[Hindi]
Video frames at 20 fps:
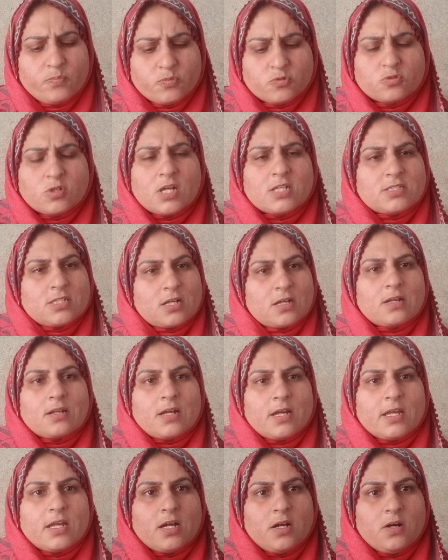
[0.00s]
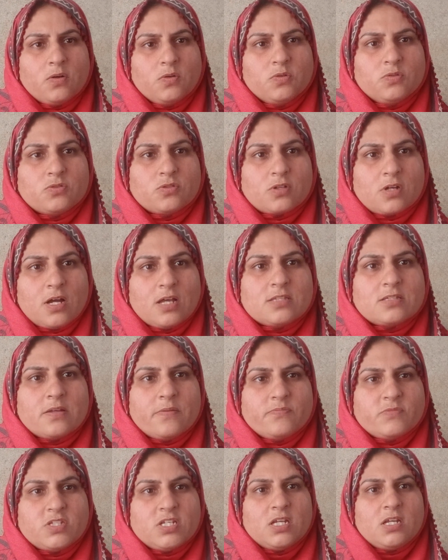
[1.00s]
पूरा सा कराया हो उसका
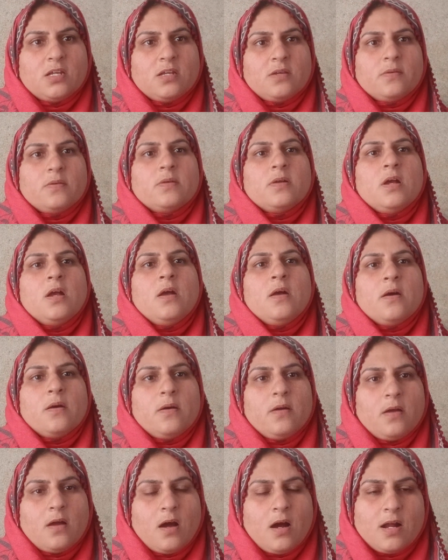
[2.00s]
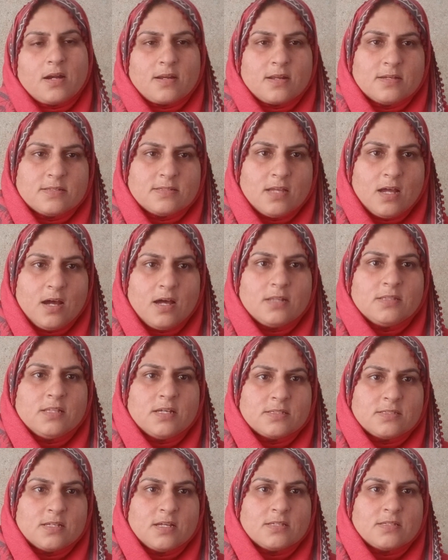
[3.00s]
समझें आठ हज़ार
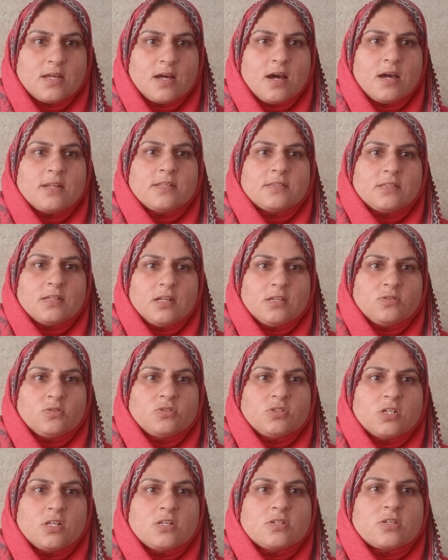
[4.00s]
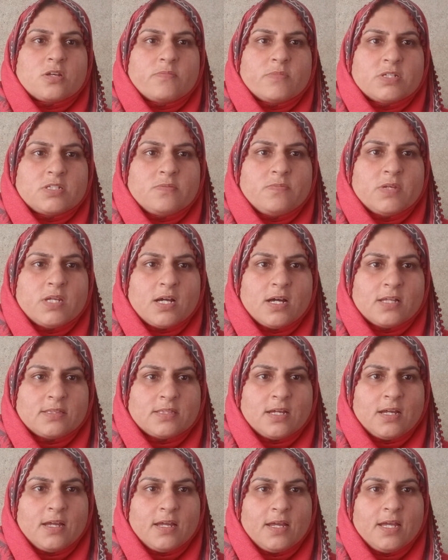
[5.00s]
दस हज़ार इतना तो चलो समझ में
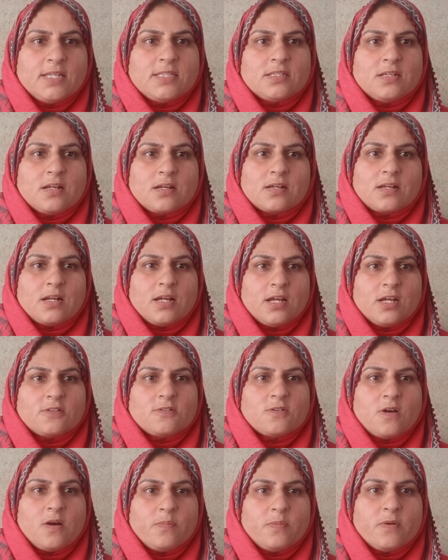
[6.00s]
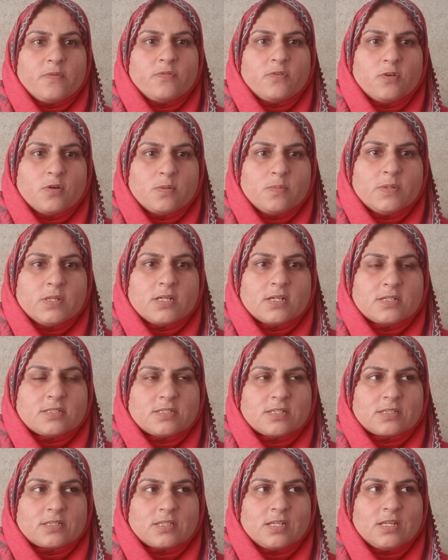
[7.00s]
आता है इतना किराया तो आप अफोर्ड भी कर
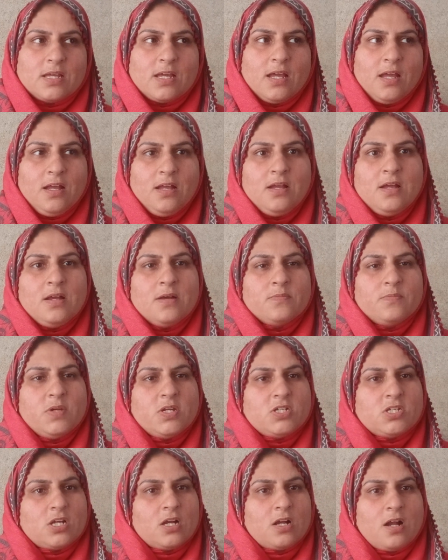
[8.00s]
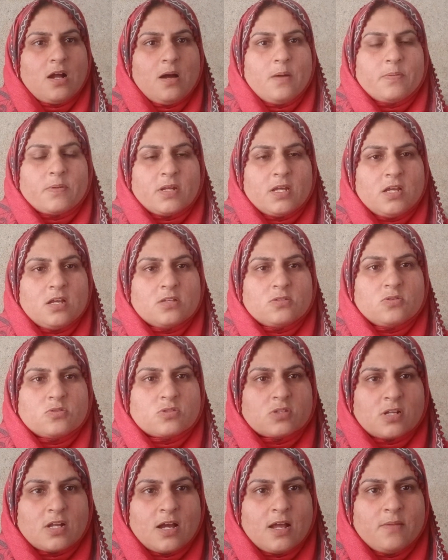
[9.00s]
सकते हैं बेशक आप रहें
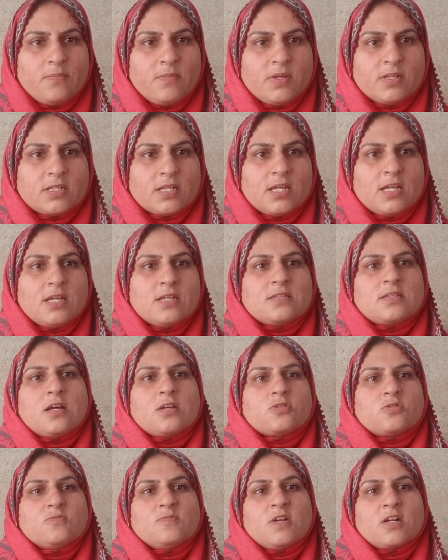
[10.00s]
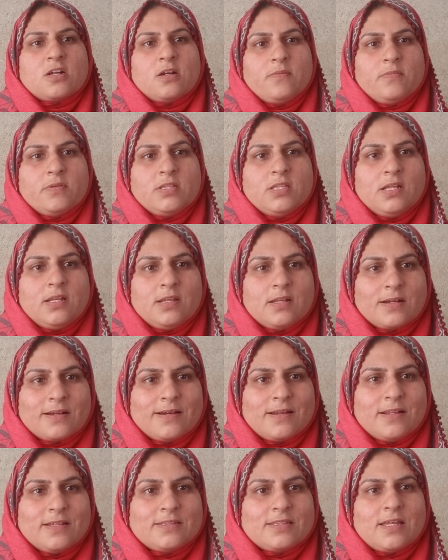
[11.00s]
ससुराल में रहें सासू माँ का भी दिल लगा
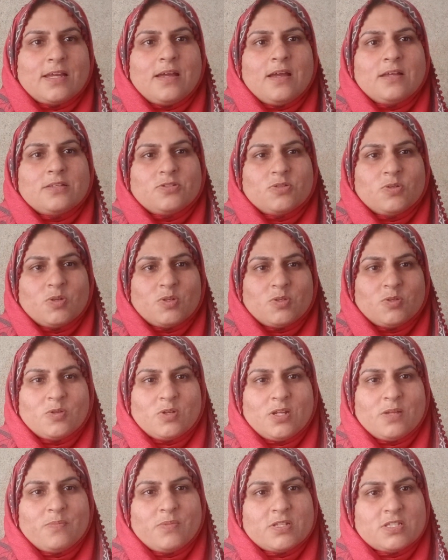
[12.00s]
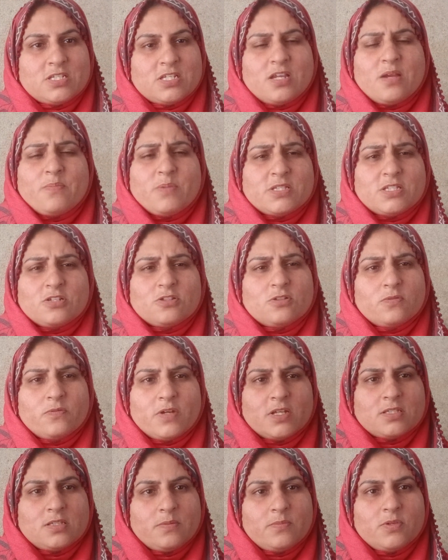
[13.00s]
रहता है छोटे छोटे बच्चे हैं बच्चे तो
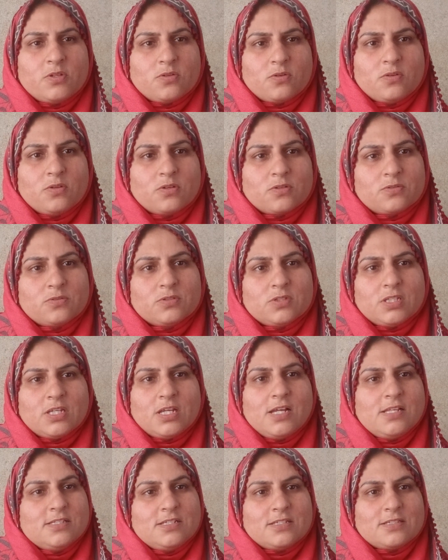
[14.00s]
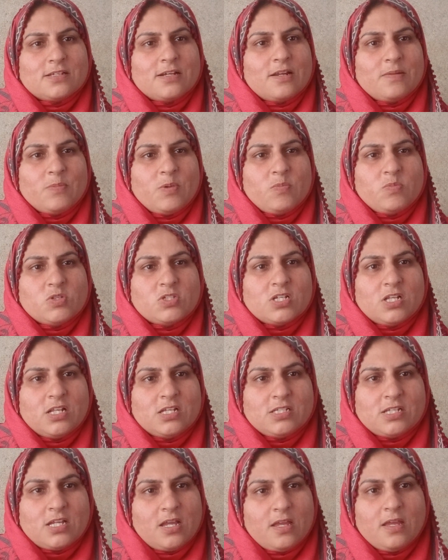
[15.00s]
वैसे भी रौनक होते हैं जिस घर में भी चले
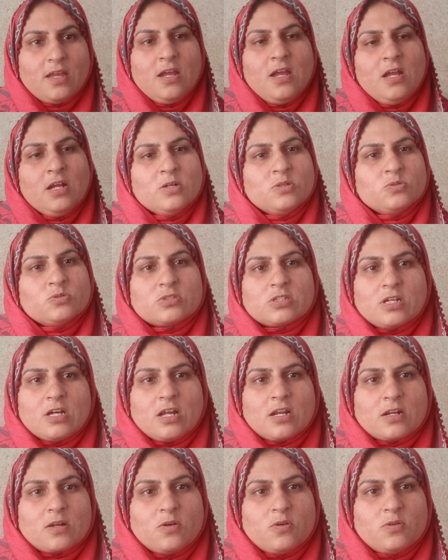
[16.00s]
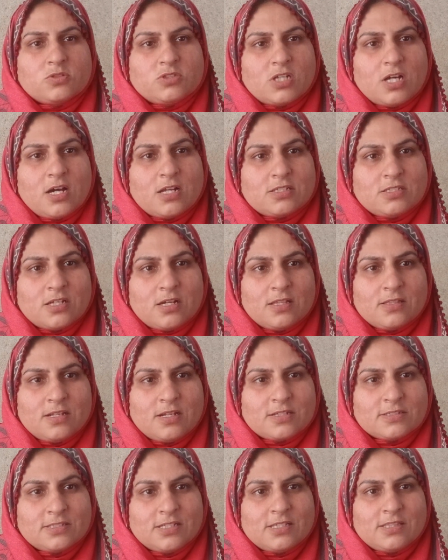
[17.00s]
जाएँ उस घर को चार चांद
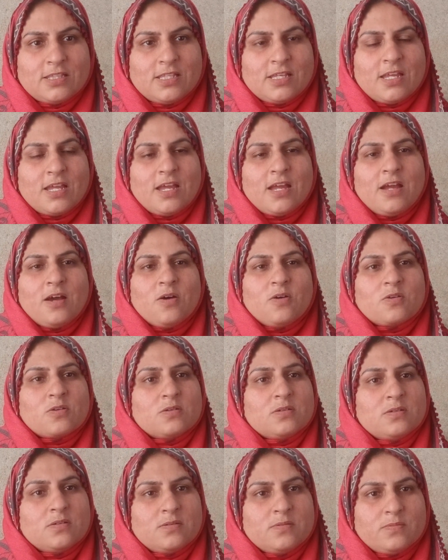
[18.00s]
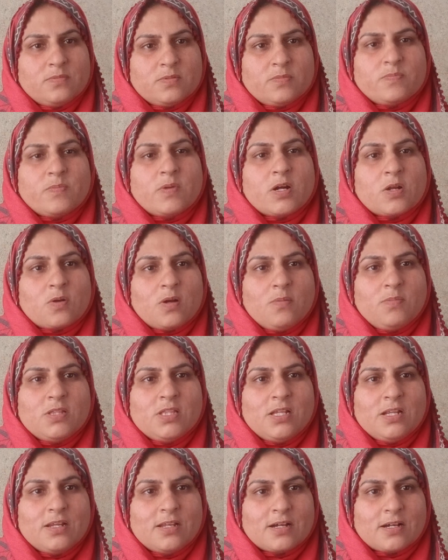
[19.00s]
लग जाते हैं और बड़ों का भी
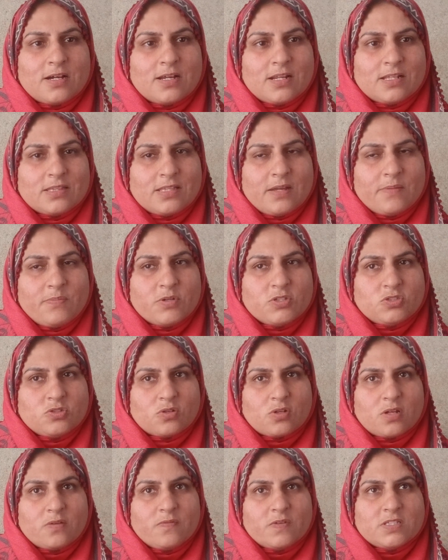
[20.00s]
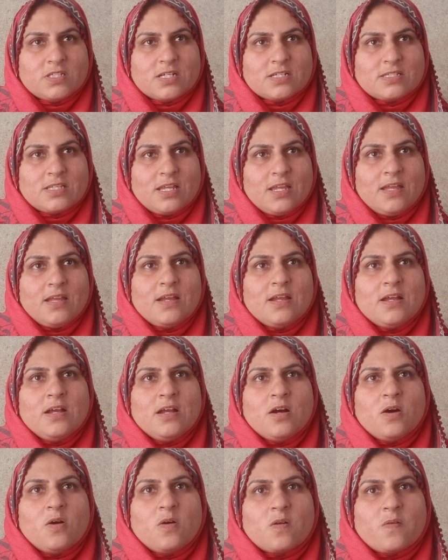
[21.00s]
दिल लगा रहता है बच्चों की वजह से
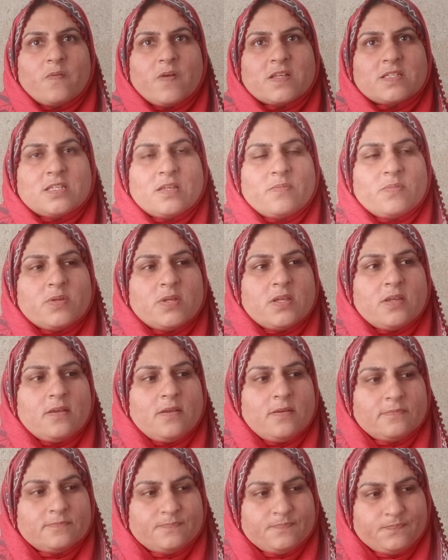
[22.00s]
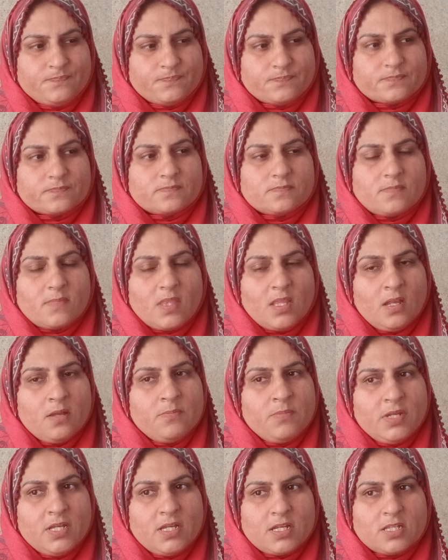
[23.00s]
और वैसे भी
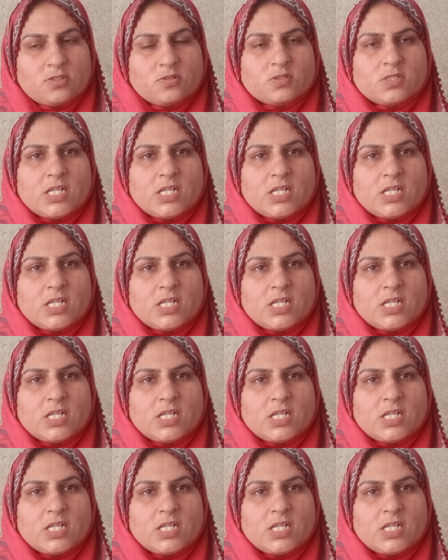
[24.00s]
मेरा तो